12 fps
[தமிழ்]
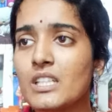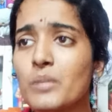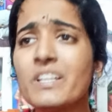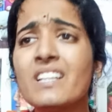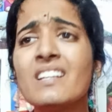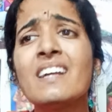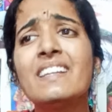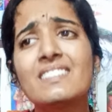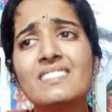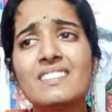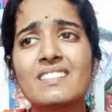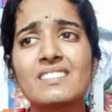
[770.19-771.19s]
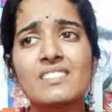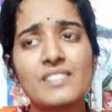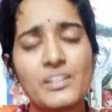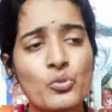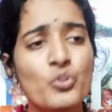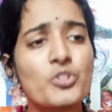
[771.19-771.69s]
இப்படியெல்லாம் இருந்துட்டு இருந்து
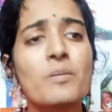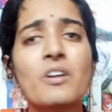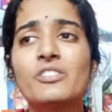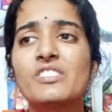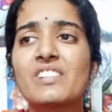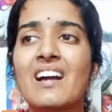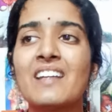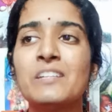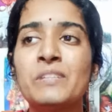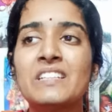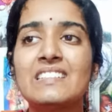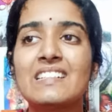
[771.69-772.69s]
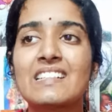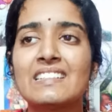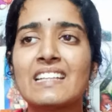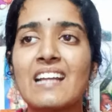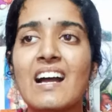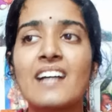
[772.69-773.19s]
சந்தோஷமா கொஞ்ச காலம் இருந்துட்டு
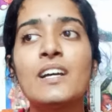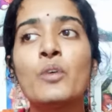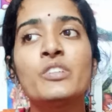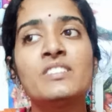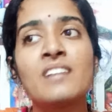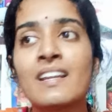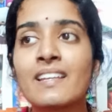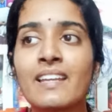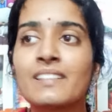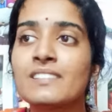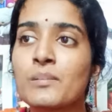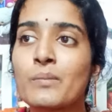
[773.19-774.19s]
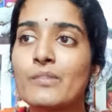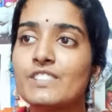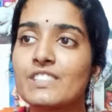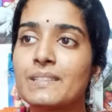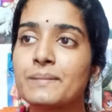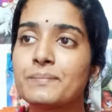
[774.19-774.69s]
இருந்தேன் ஆனா ஒரு நாளைக்கு என்ன
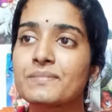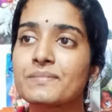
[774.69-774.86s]
சம்பவிச்சது